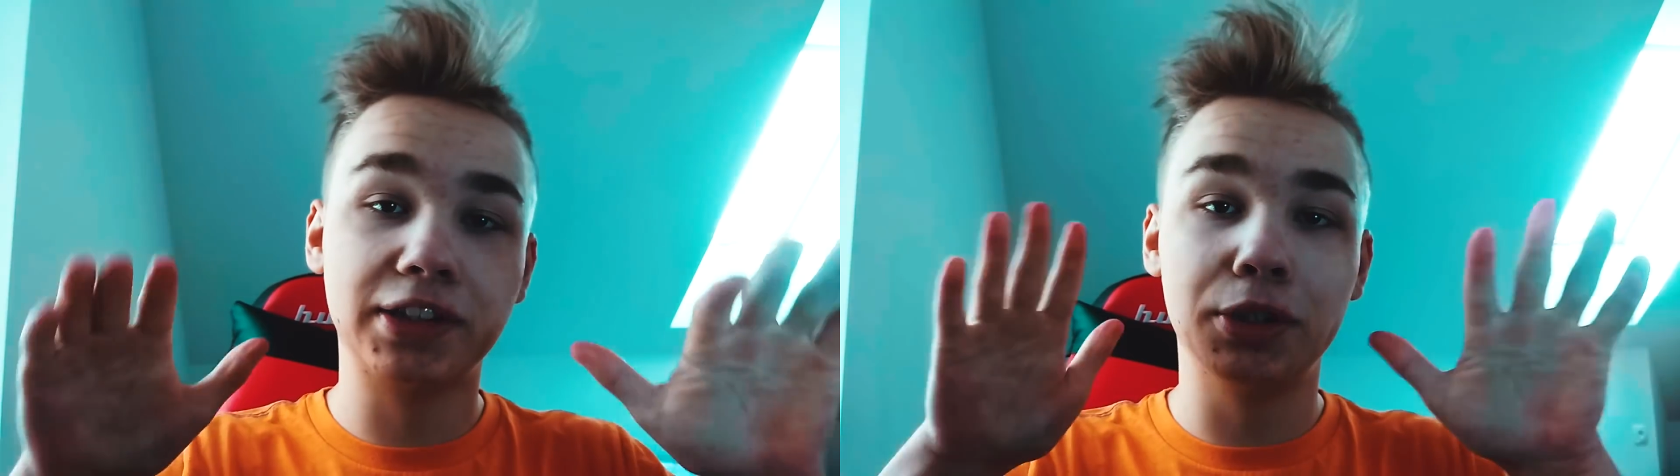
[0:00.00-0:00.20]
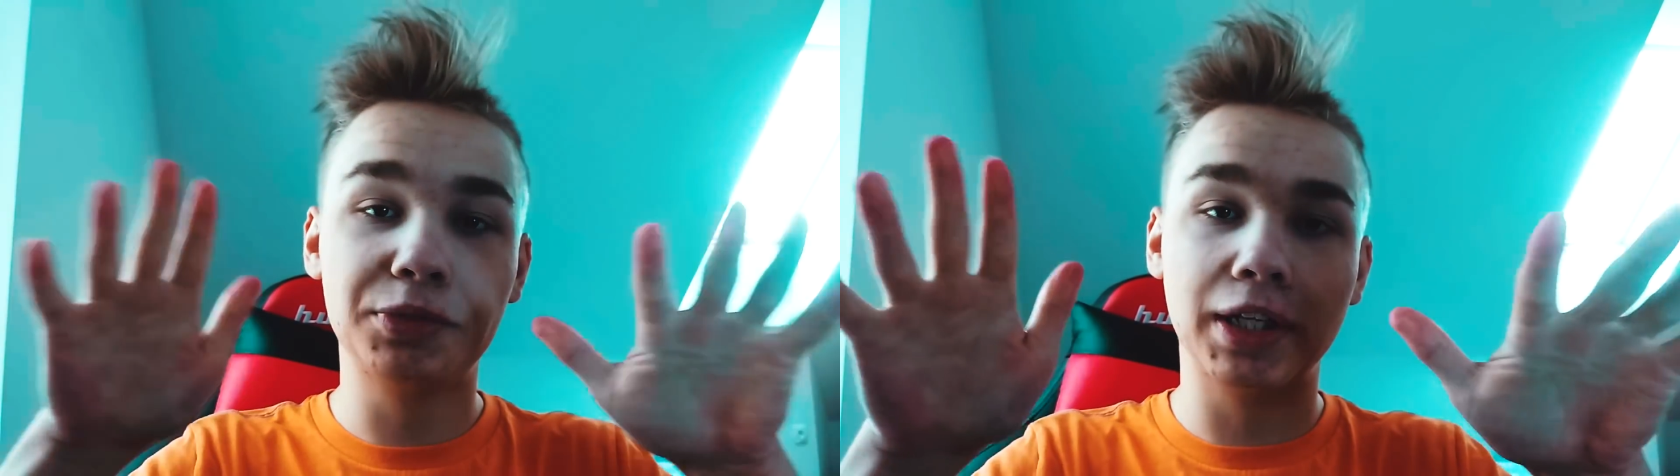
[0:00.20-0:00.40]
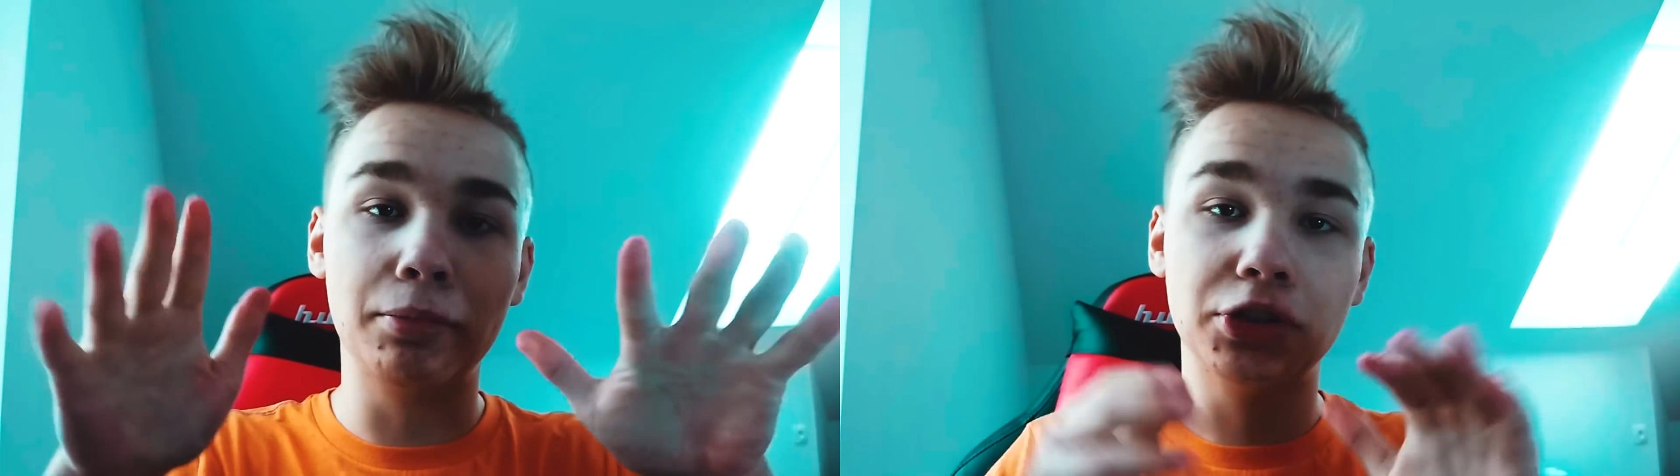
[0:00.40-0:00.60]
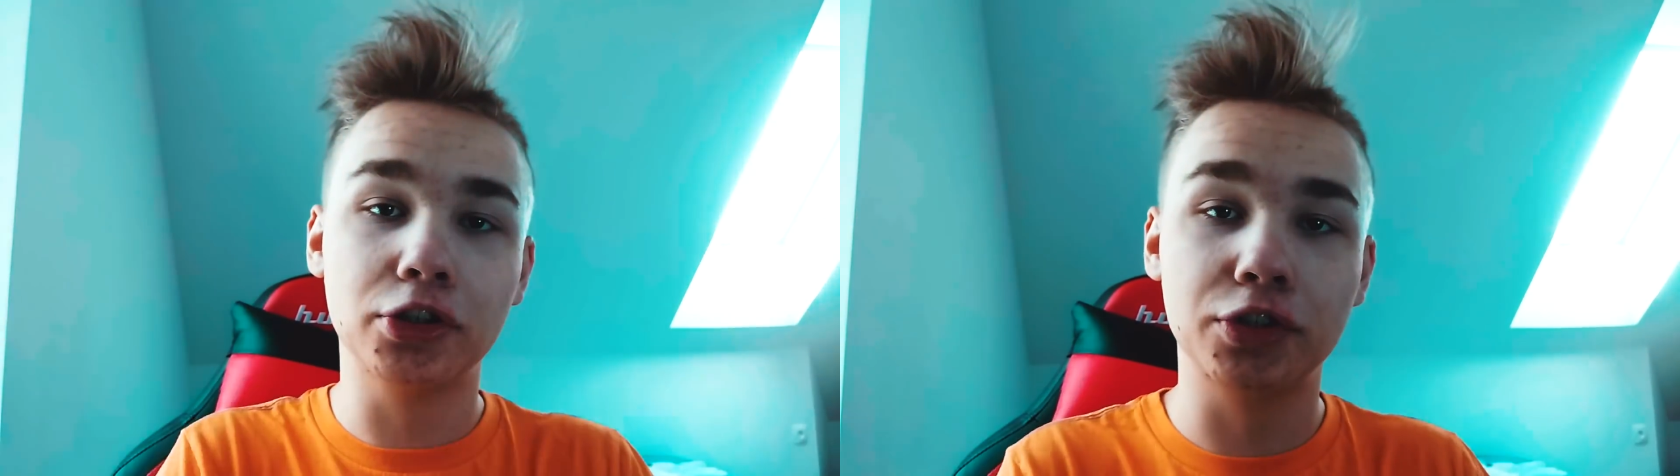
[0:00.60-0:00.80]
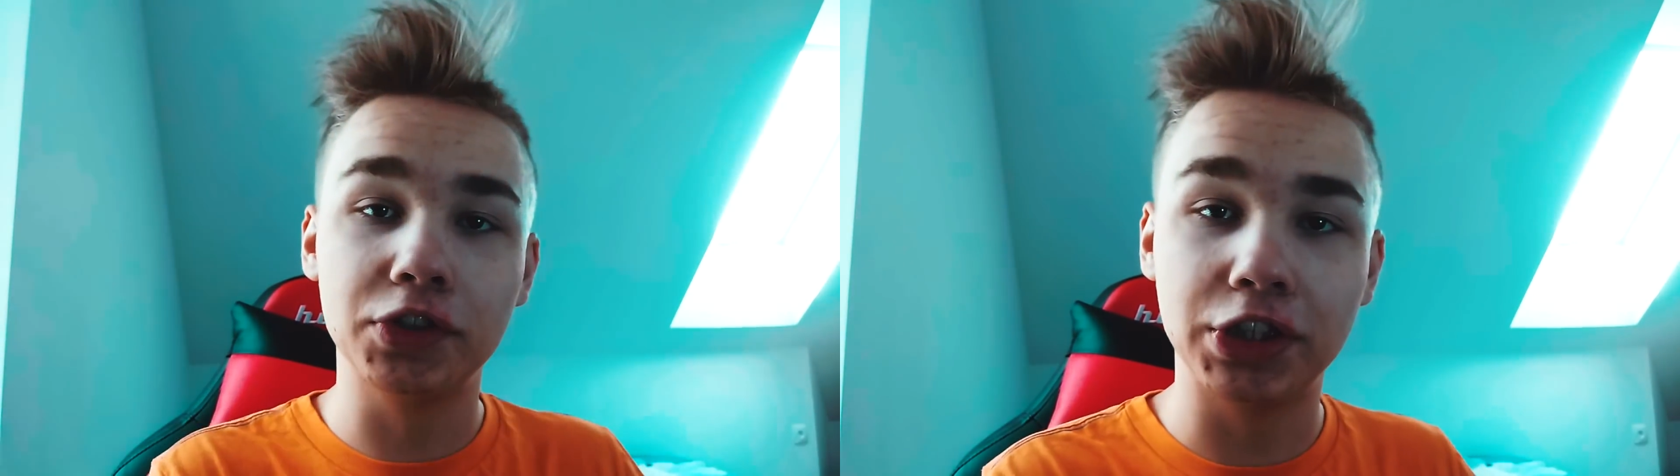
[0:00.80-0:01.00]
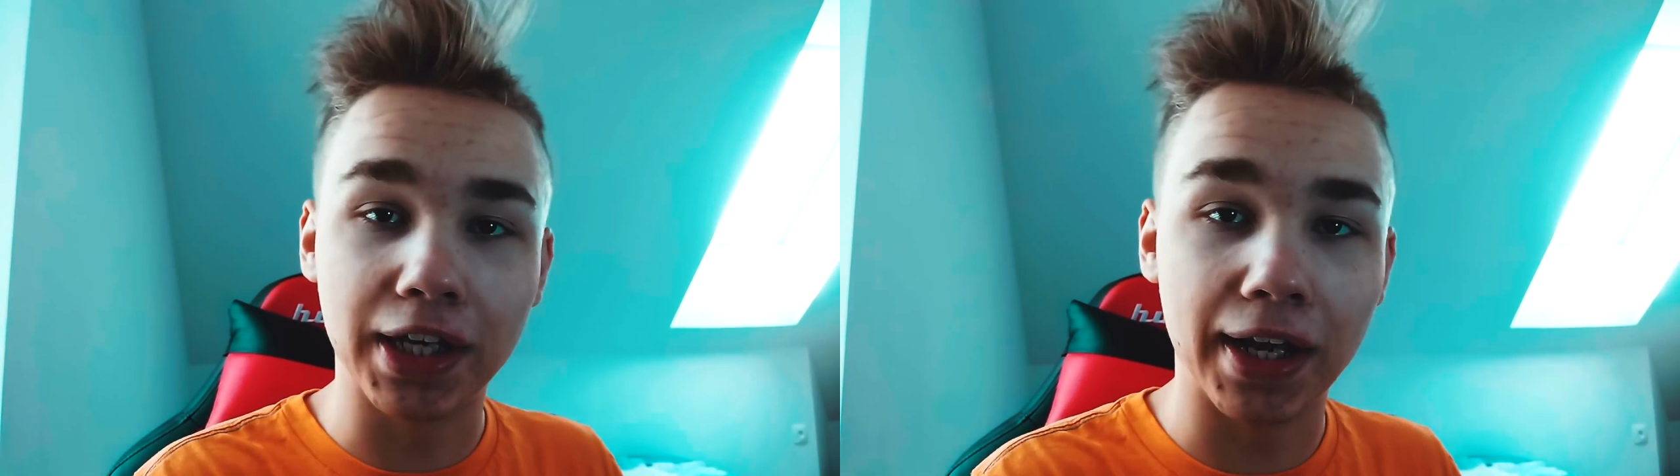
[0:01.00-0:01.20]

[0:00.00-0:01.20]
subskrybujcie oczywiście